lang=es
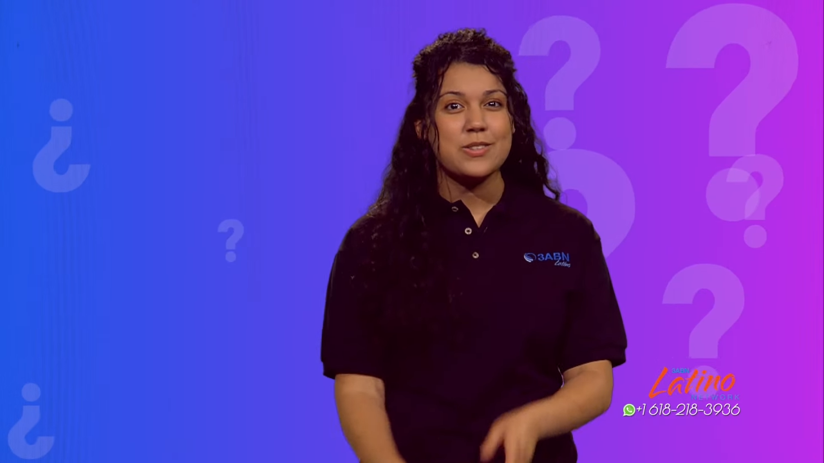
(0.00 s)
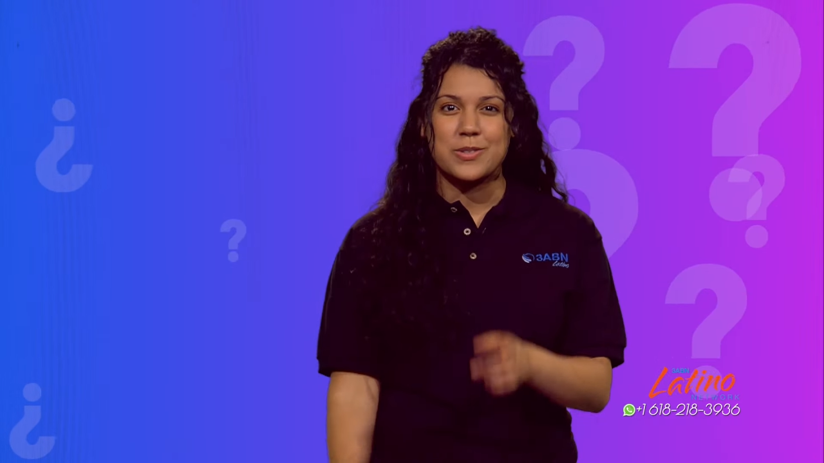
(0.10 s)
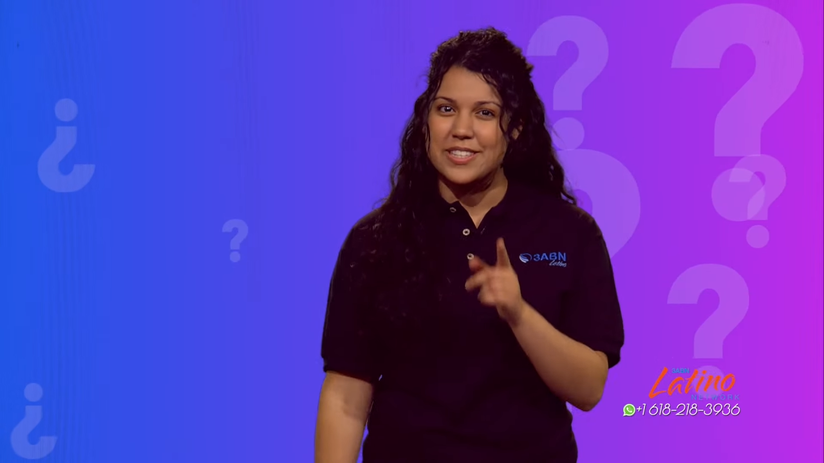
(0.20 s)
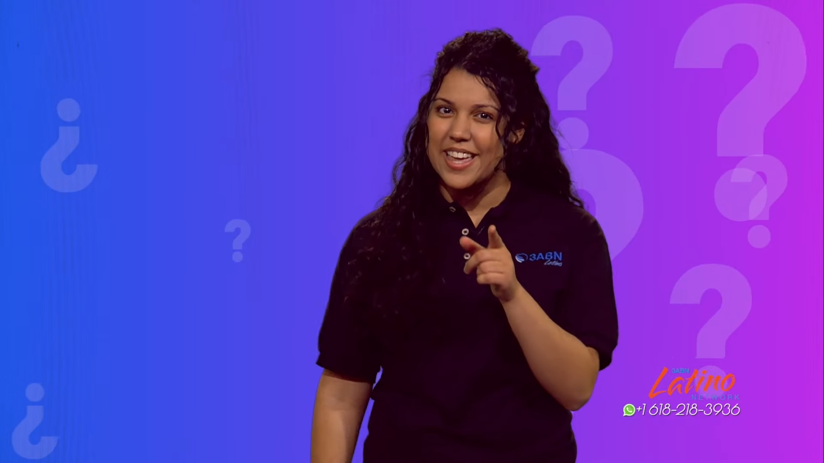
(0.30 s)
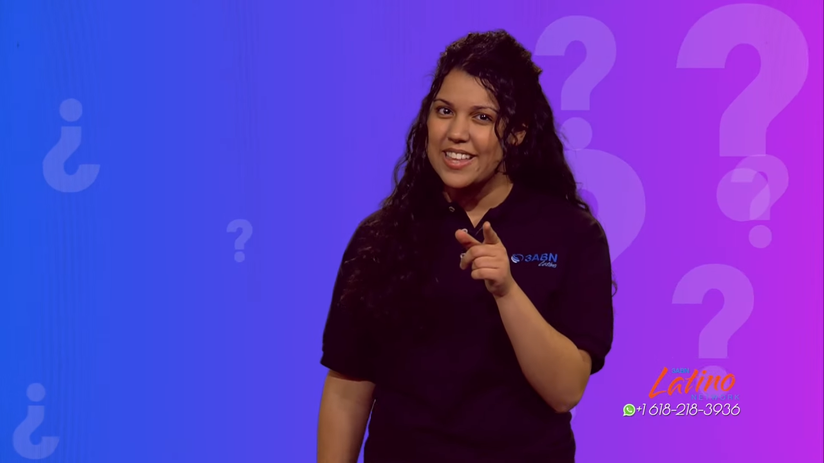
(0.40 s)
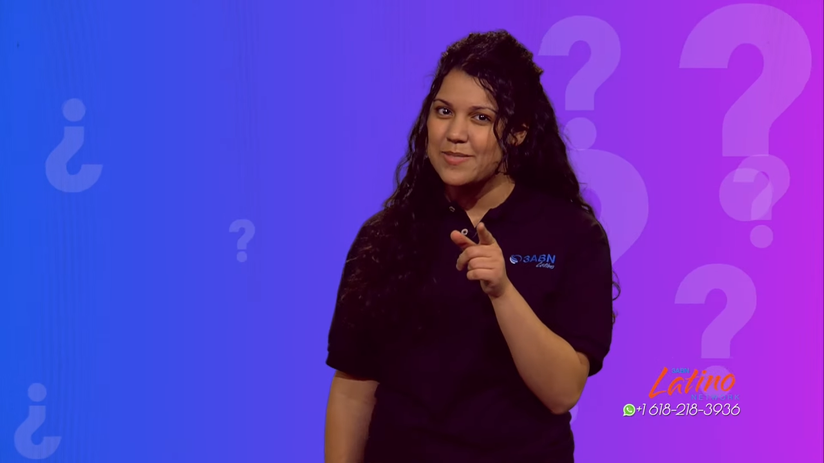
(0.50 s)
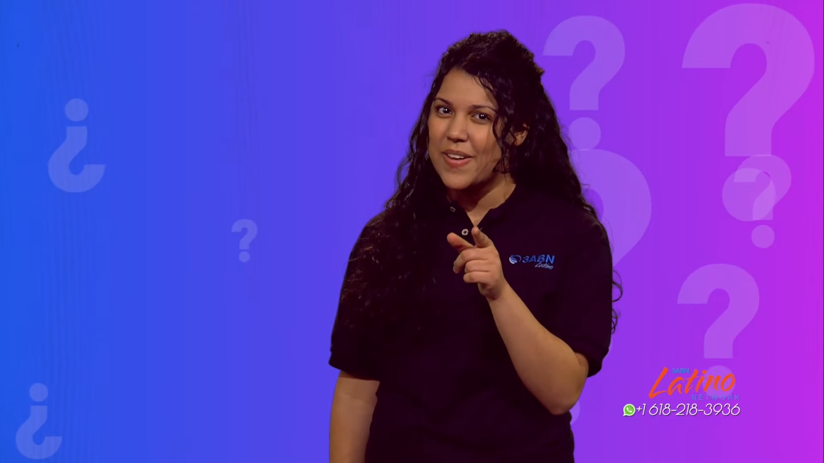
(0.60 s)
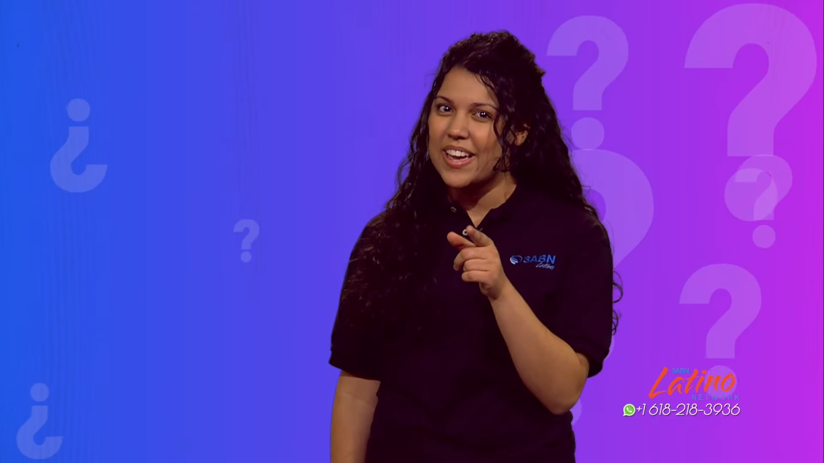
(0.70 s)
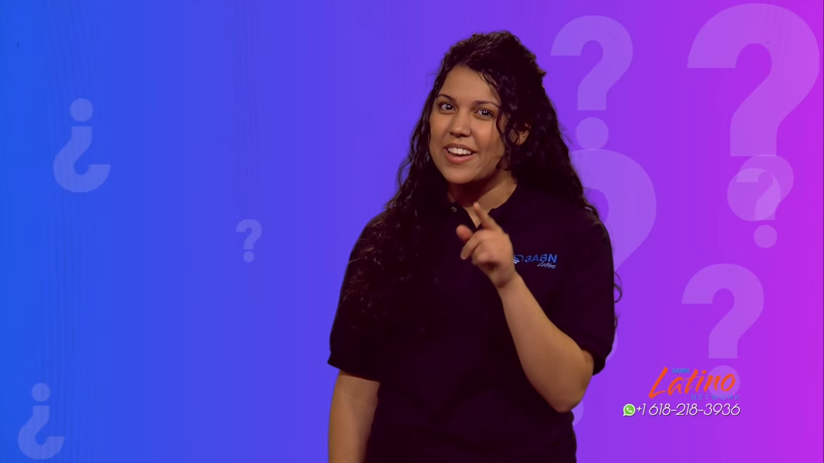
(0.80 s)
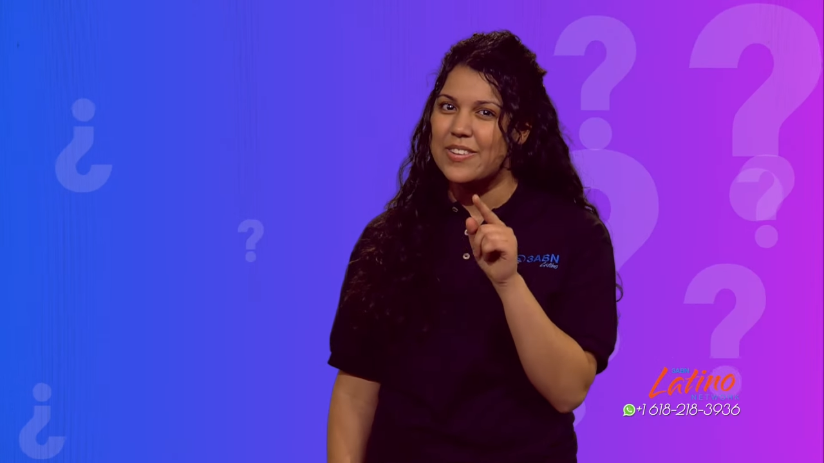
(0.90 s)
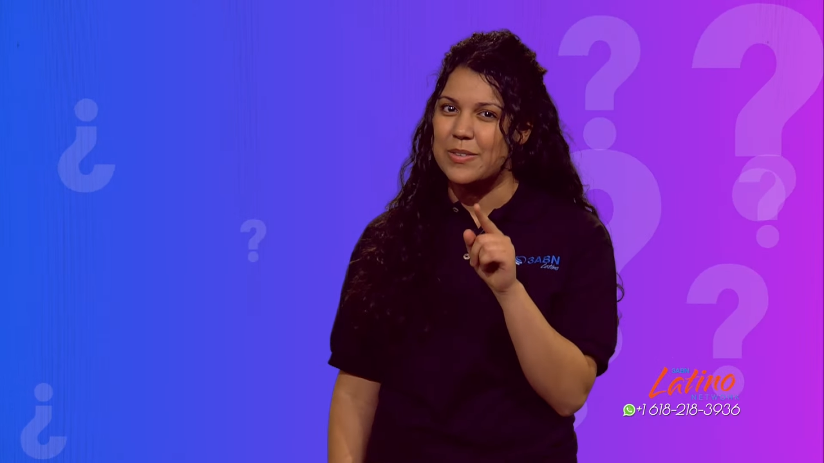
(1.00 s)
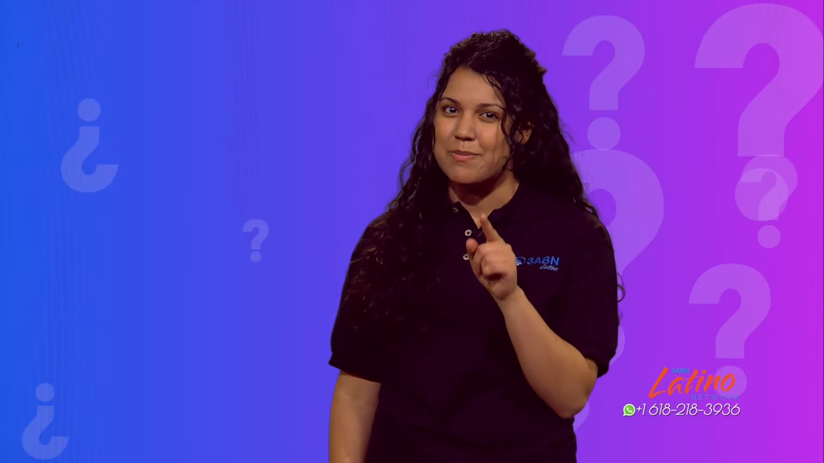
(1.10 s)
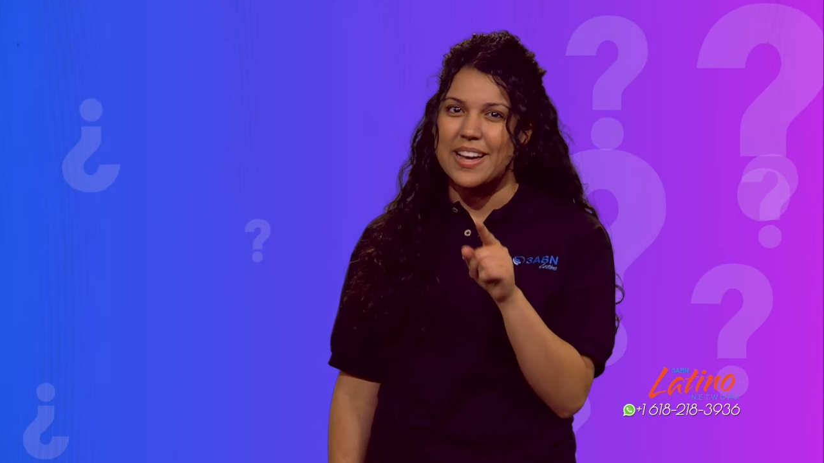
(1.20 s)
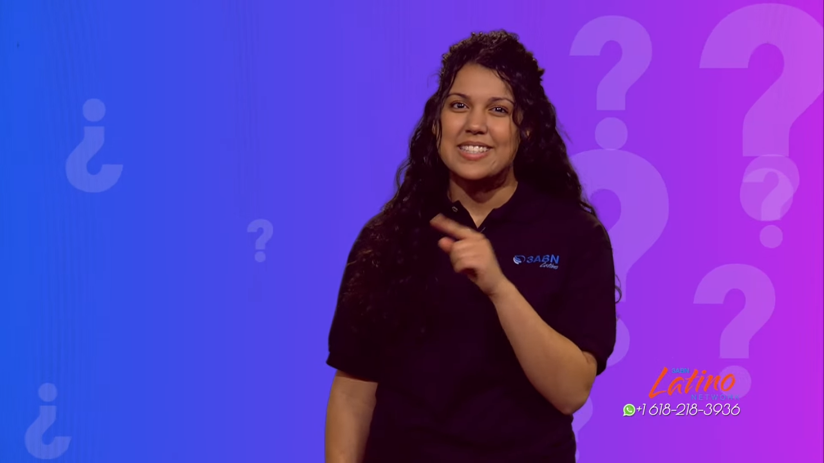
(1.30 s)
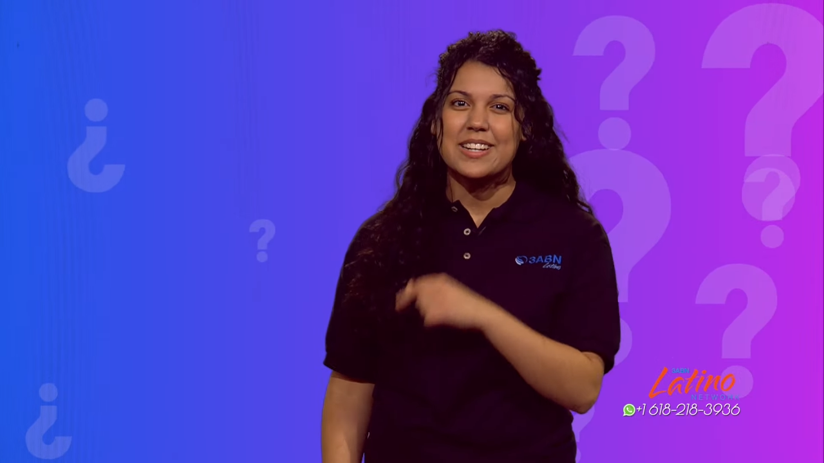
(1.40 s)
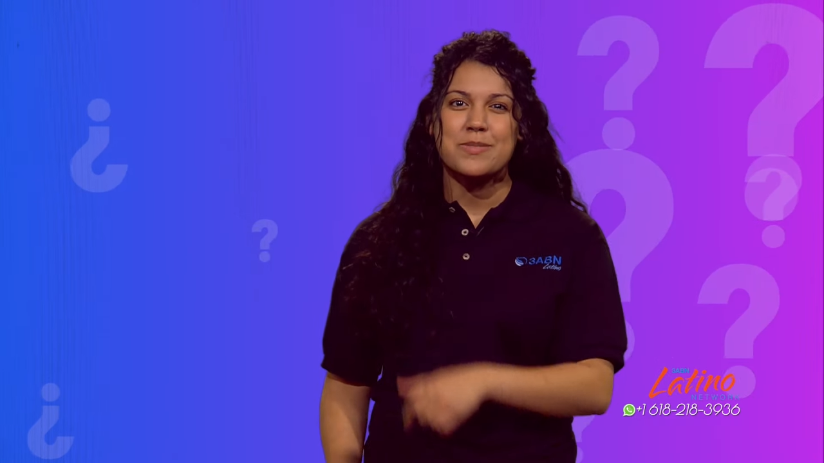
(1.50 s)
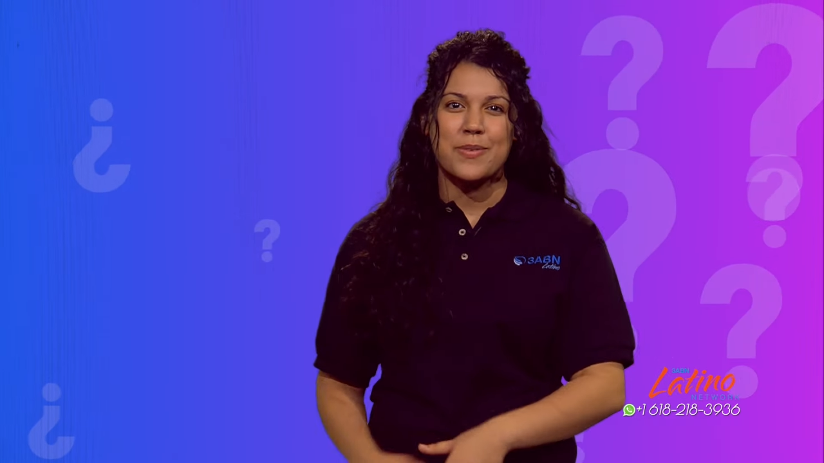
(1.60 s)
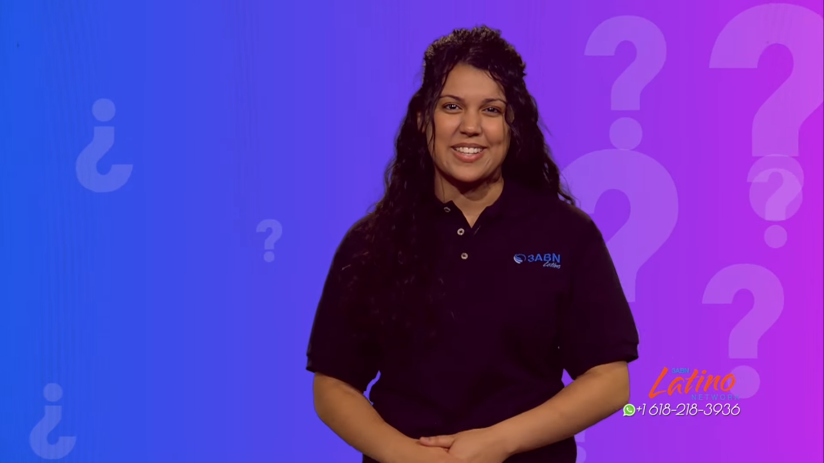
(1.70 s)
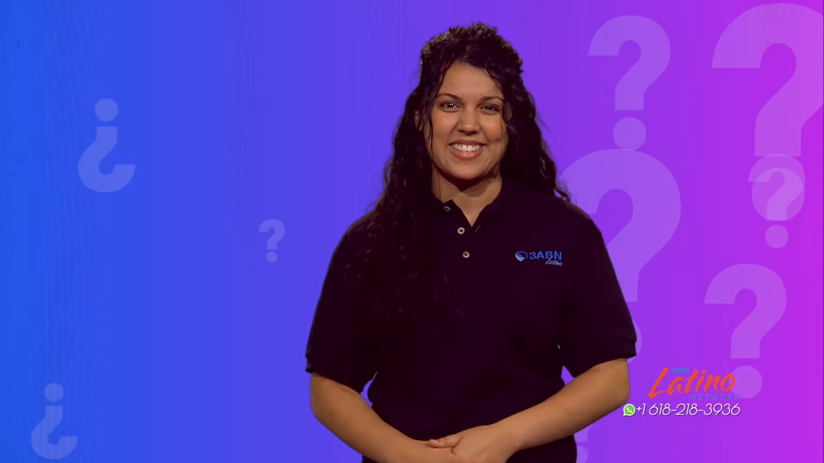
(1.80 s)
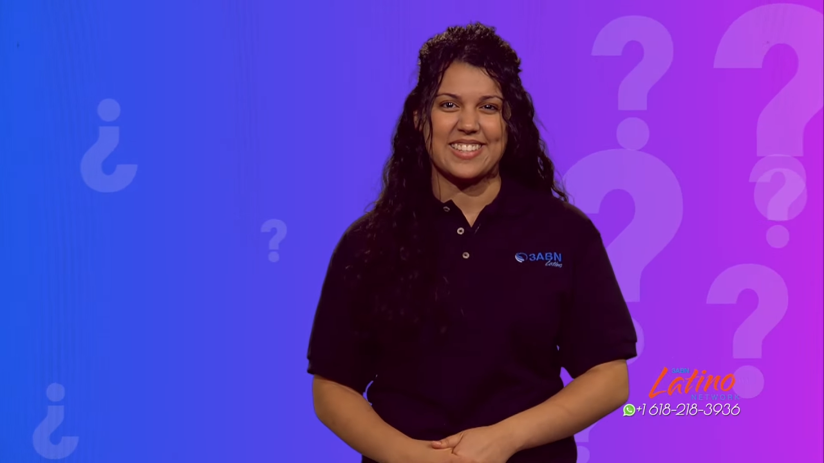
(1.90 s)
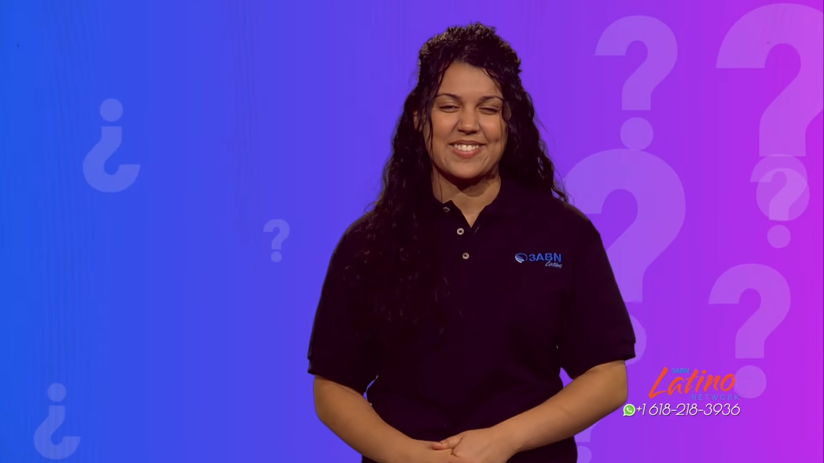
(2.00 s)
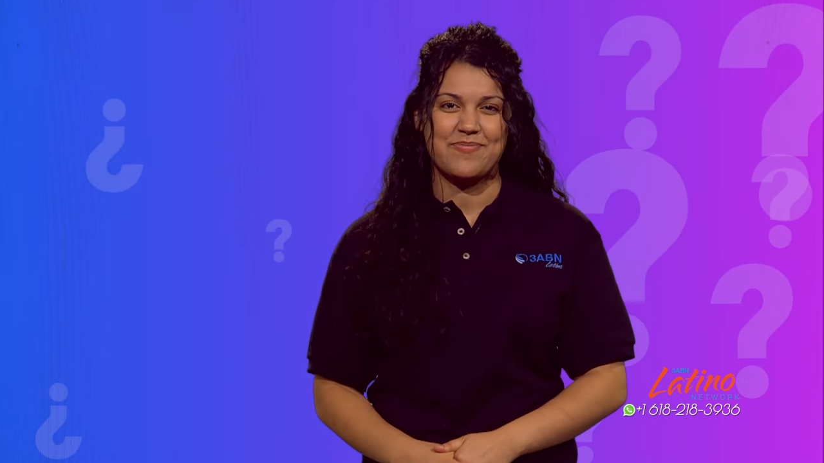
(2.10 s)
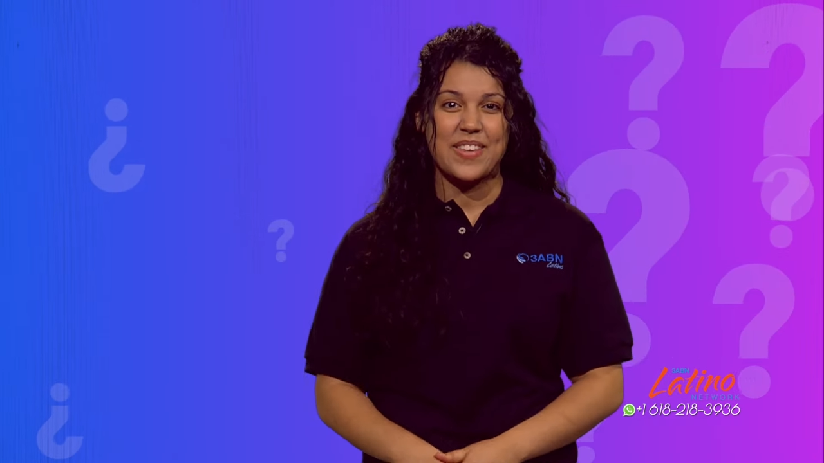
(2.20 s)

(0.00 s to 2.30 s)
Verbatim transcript: ustedes vengan con más respuestas.